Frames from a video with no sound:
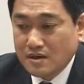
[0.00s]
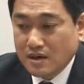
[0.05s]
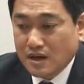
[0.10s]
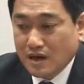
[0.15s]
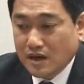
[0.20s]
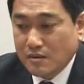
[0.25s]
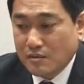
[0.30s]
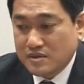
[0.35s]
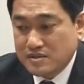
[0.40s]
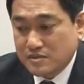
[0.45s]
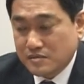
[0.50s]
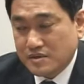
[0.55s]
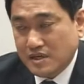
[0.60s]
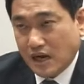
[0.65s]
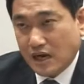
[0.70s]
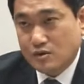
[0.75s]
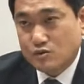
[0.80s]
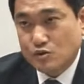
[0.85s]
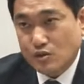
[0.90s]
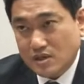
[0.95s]
아까 말씀드린
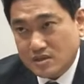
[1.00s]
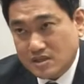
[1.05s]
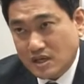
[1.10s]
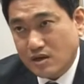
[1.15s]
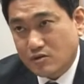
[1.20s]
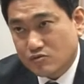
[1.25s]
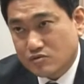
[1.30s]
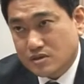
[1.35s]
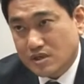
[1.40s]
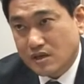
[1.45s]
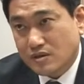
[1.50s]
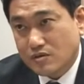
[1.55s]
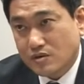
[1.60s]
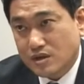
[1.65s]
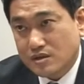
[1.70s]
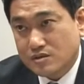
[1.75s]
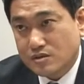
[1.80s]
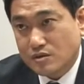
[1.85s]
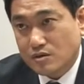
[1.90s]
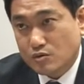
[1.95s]
양쪽의 창구
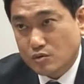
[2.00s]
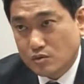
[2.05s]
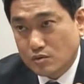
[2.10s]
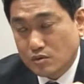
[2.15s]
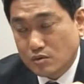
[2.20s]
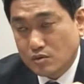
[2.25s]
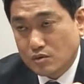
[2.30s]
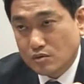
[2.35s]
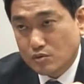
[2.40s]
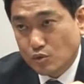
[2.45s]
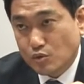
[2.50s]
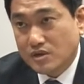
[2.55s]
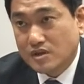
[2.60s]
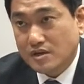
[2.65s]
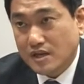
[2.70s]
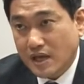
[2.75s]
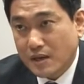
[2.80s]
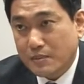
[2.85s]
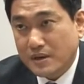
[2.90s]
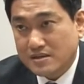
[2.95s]
채널에서 어, 논의를
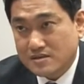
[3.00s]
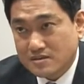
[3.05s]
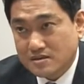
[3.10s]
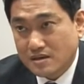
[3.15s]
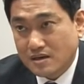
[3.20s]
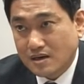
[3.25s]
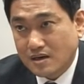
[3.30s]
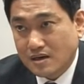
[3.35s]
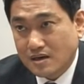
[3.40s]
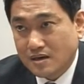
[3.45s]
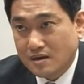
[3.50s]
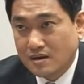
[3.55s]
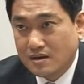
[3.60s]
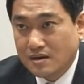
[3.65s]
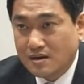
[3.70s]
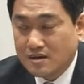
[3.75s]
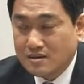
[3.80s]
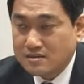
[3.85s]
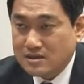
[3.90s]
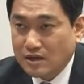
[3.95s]
해봤으나
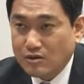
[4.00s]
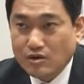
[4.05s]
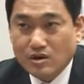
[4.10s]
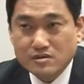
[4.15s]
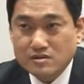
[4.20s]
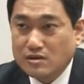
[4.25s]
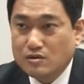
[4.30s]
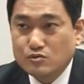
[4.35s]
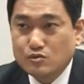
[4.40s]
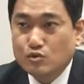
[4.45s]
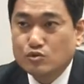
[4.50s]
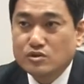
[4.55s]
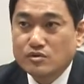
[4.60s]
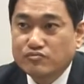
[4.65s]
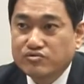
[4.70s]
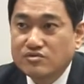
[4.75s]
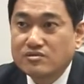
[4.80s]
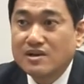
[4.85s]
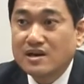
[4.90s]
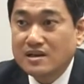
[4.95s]
자유한국당은 도저히
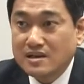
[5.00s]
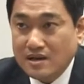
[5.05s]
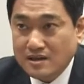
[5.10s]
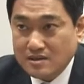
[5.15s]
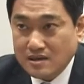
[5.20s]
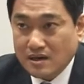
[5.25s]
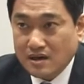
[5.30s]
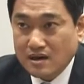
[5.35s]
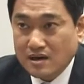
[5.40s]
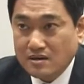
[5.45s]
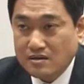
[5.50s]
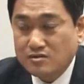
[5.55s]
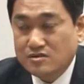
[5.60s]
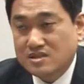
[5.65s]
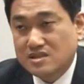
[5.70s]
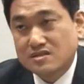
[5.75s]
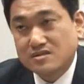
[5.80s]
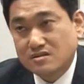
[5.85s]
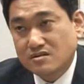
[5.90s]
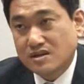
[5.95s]
불가능하다. 그리고
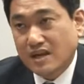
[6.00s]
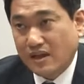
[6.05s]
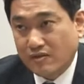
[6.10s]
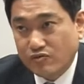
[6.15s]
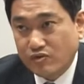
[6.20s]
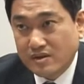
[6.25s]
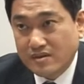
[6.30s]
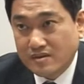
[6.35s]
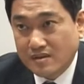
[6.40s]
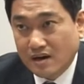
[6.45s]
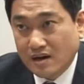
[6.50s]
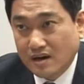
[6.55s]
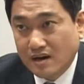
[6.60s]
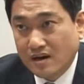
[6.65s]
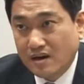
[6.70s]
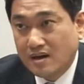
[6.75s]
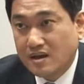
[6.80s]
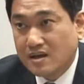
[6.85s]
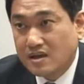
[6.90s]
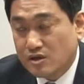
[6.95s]
진전이 안 된다.
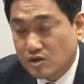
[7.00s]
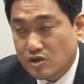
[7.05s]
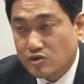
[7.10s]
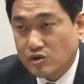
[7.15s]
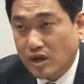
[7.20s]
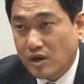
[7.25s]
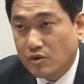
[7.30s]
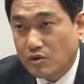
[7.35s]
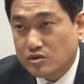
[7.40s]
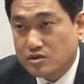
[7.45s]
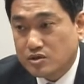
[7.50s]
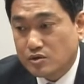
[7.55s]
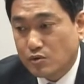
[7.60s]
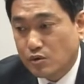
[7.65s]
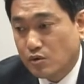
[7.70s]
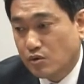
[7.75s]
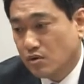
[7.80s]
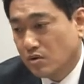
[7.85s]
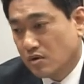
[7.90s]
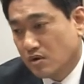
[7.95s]
이렇게 된
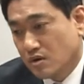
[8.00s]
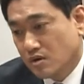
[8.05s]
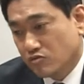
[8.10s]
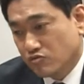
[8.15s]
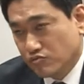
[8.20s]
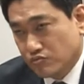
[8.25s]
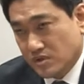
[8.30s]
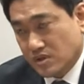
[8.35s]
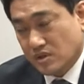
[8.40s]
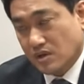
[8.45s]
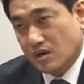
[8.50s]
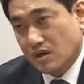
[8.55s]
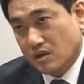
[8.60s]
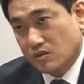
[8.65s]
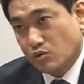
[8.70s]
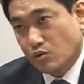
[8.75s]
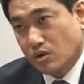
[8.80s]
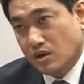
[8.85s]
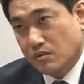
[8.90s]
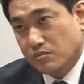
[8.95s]
것이고 국민의당과의
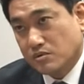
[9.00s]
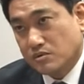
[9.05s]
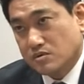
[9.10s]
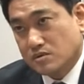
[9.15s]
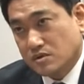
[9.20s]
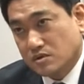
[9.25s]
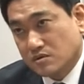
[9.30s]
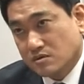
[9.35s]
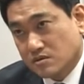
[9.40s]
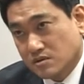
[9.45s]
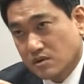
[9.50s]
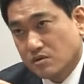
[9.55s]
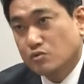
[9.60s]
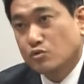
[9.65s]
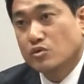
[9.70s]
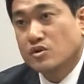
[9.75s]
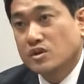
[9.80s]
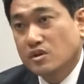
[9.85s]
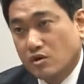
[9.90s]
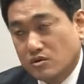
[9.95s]
통합은 지금 그런
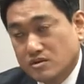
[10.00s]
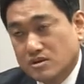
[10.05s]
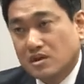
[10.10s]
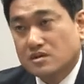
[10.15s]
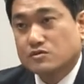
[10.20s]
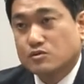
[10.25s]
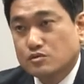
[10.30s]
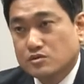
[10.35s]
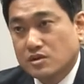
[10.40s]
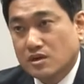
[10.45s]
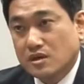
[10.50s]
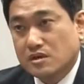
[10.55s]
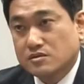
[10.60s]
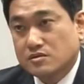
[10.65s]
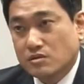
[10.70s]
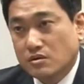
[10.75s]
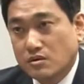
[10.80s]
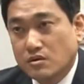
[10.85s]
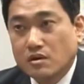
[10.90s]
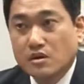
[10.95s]
논의
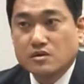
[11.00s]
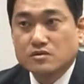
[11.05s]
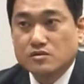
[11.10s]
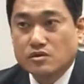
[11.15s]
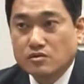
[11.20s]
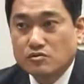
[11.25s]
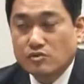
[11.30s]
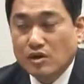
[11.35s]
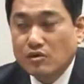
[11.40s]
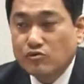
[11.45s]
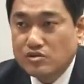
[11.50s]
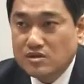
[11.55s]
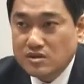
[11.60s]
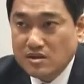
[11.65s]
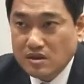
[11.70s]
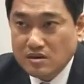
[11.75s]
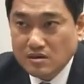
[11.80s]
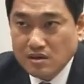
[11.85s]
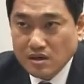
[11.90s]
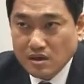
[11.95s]
연장선상에서 저는 되고 있다.
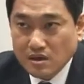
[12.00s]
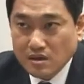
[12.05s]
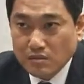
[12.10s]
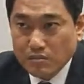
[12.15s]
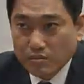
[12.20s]
이렇게